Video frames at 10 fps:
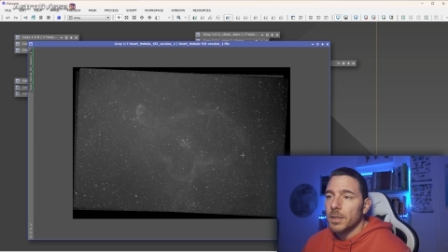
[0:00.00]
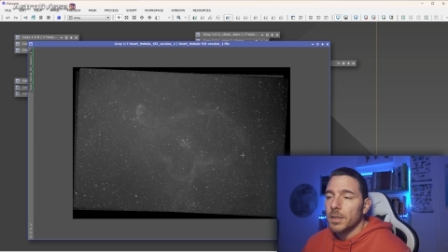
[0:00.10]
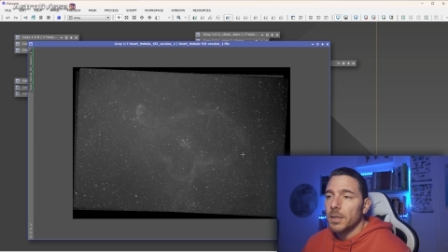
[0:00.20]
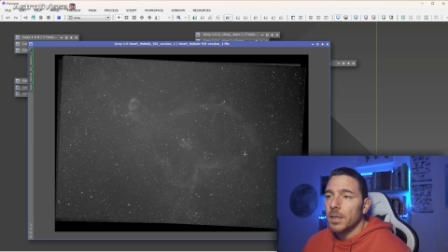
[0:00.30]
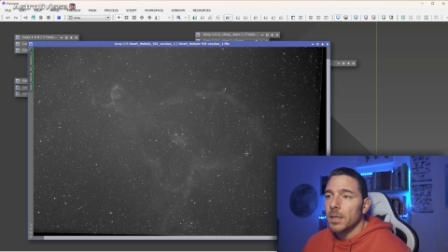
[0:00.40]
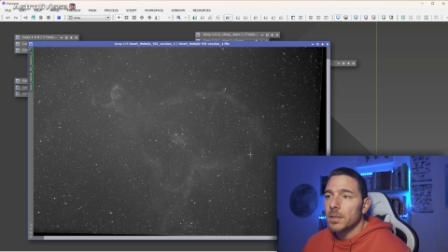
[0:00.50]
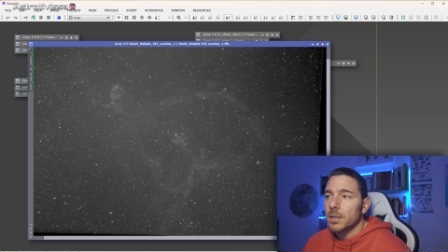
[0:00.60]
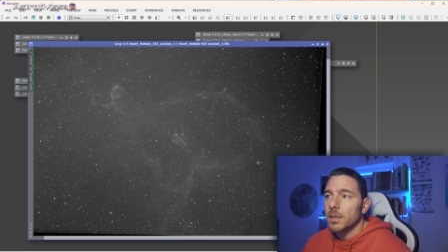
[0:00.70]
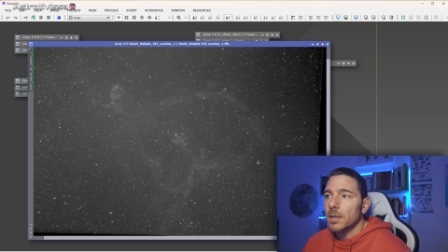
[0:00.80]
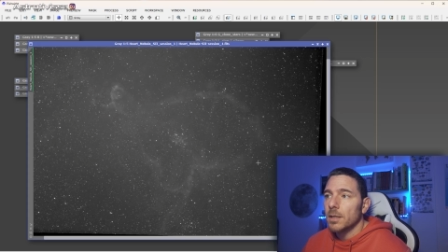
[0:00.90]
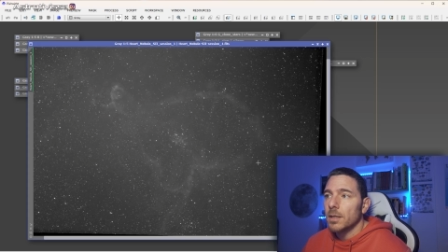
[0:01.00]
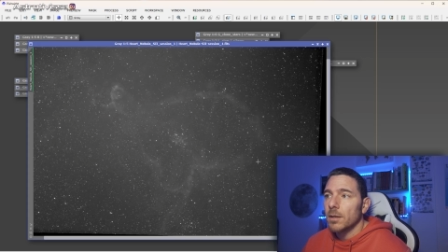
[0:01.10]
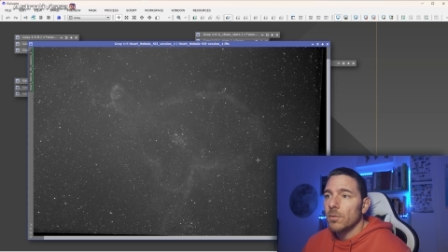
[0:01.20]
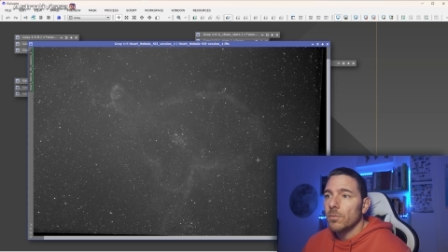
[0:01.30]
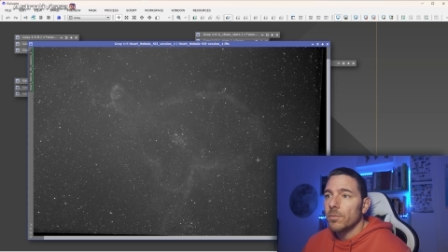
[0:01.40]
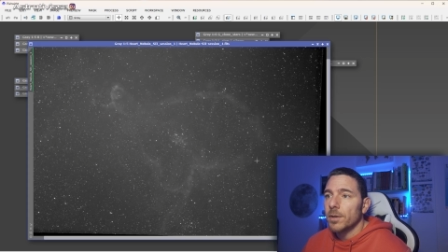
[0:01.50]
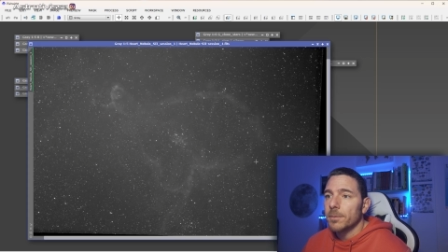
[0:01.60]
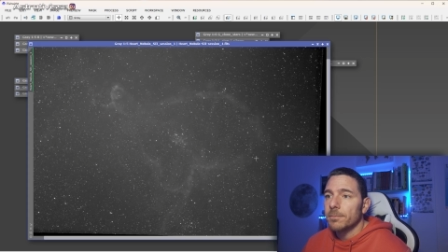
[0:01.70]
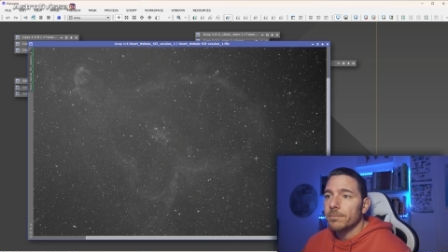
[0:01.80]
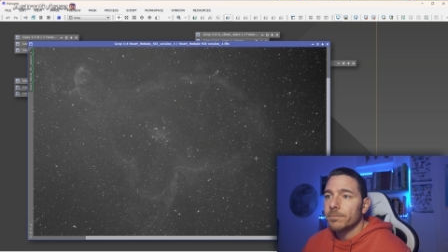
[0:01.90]
Y la señal de
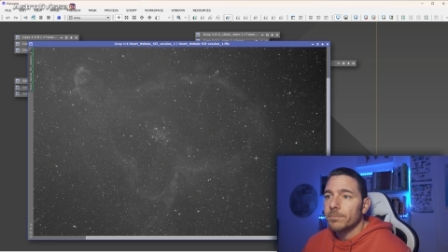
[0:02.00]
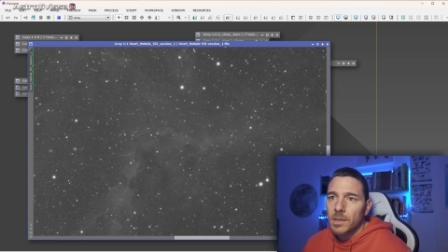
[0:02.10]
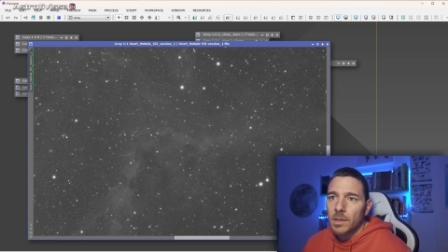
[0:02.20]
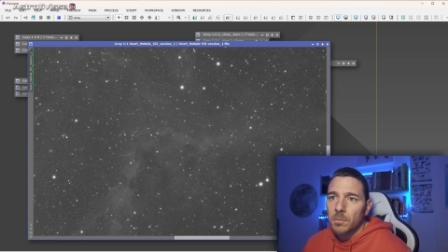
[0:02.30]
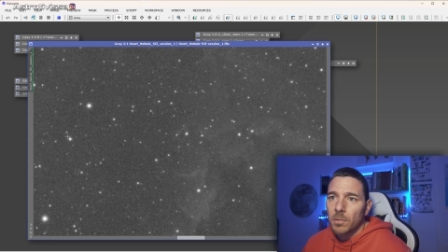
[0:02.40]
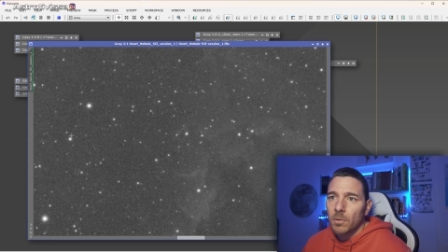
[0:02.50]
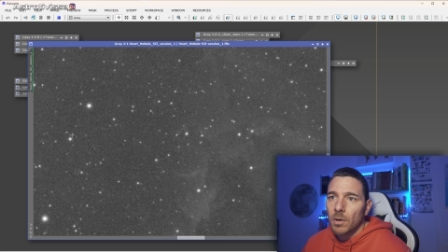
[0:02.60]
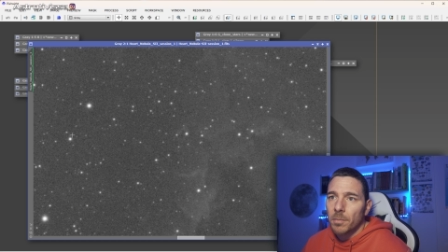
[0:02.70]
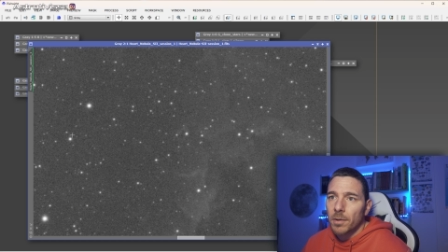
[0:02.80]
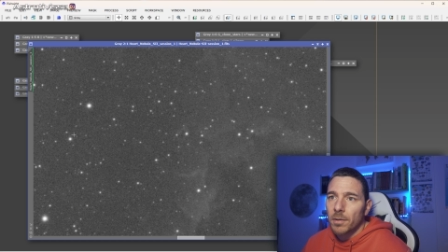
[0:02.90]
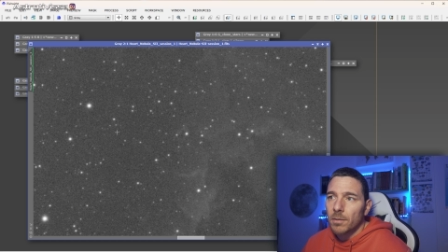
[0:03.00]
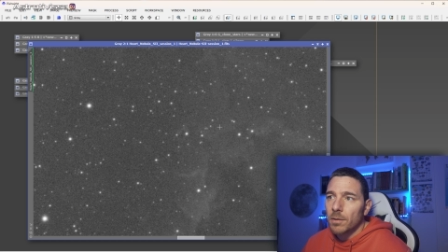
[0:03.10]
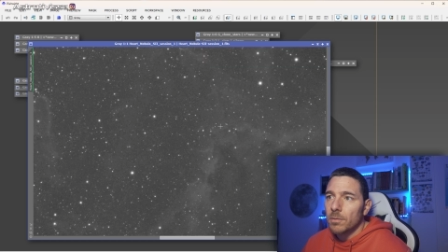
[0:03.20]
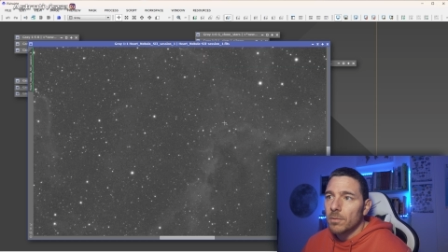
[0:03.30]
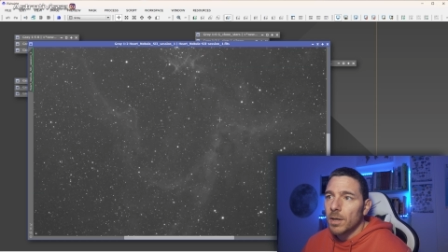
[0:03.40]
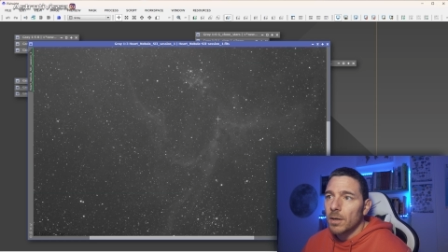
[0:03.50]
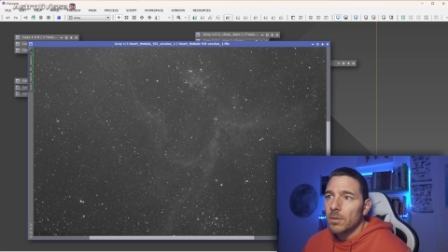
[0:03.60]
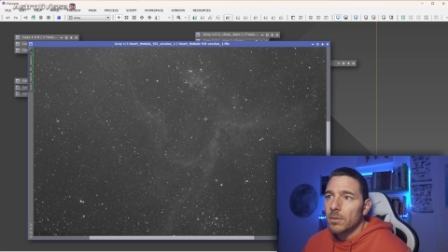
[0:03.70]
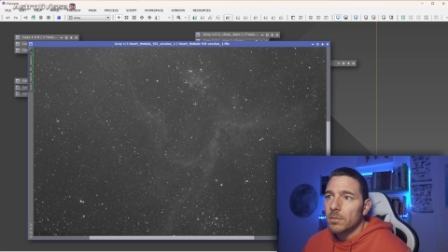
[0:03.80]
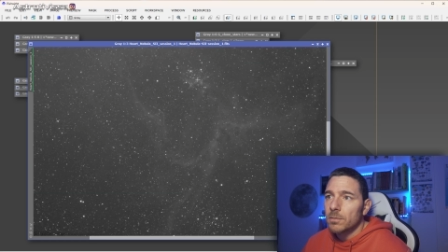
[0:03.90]
azufre. Tampoco aprecio ningún
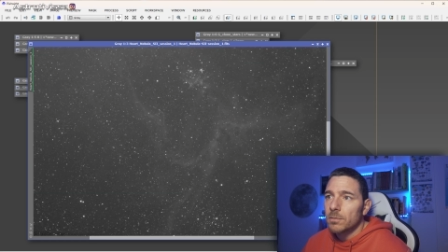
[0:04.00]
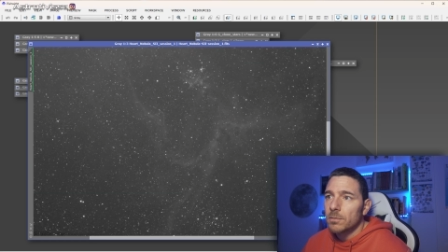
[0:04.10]
halo.